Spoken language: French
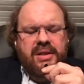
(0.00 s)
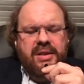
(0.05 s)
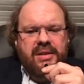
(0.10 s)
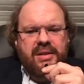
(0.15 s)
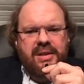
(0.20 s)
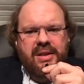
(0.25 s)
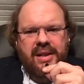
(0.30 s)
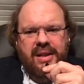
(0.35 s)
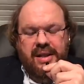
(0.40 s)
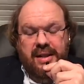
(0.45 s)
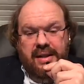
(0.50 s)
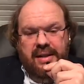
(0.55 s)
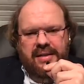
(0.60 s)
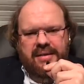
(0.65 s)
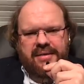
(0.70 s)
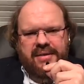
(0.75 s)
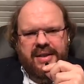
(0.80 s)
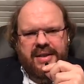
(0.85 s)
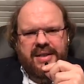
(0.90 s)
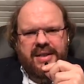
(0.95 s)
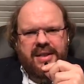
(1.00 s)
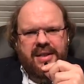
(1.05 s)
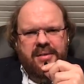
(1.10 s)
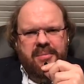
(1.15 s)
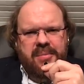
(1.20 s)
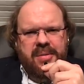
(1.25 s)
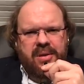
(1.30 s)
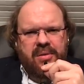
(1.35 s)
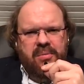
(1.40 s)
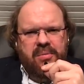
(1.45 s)
ce qui
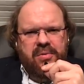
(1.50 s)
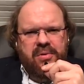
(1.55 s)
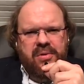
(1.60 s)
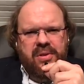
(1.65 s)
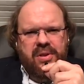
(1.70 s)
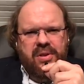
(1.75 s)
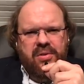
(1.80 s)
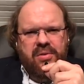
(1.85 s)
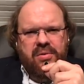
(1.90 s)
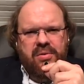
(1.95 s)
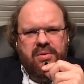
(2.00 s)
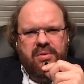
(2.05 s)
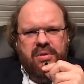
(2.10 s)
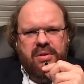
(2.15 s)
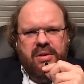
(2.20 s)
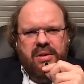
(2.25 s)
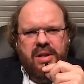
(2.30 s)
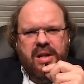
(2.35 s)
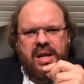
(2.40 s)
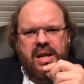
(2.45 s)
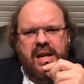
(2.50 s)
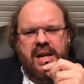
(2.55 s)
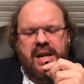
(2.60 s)
facilite pas non plus les choses.